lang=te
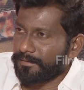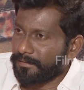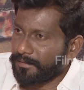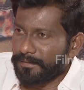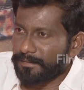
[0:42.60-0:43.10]

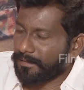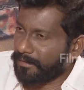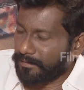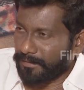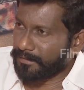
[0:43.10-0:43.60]
అని
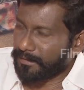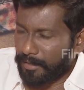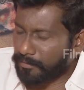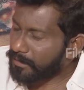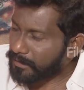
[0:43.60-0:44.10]
అంటే
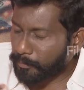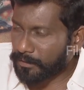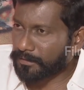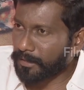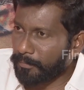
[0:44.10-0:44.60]
అందరికి
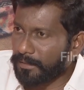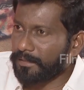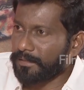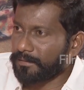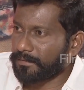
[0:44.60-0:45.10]
ఇప్పుడు నేను
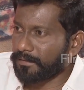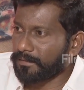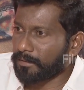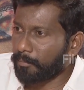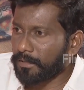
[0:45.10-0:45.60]
తమిళనాడు వెళ్తే
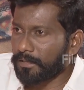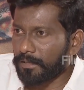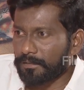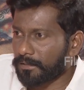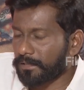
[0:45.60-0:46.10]
తమిళనాడు
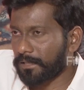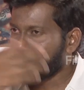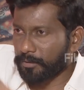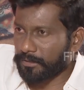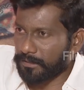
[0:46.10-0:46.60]
అందరికీ
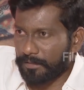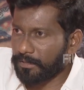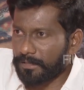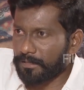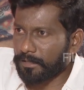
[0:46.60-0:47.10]
కలుస్తూ ఉంటాను
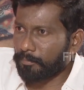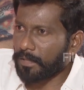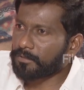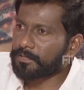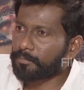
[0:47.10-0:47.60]
దేవి గారి దగ్గరికి
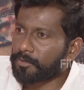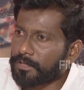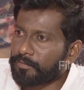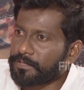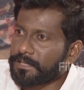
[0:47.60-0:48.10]
వెళ్ళినప్పుడు అందరూ చెప్తూ
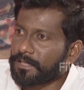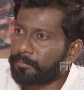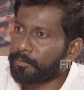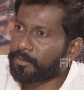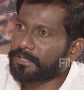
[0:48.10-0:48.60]
ఉంటాను విజయ్
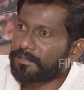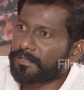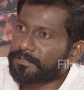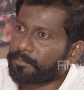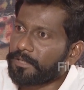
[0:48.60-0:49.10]
గారు మీ గురించి
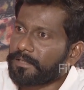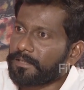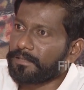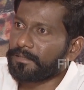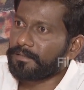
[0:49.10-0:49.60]
అందరికీ చెప్తున్నారు ఇక్కడ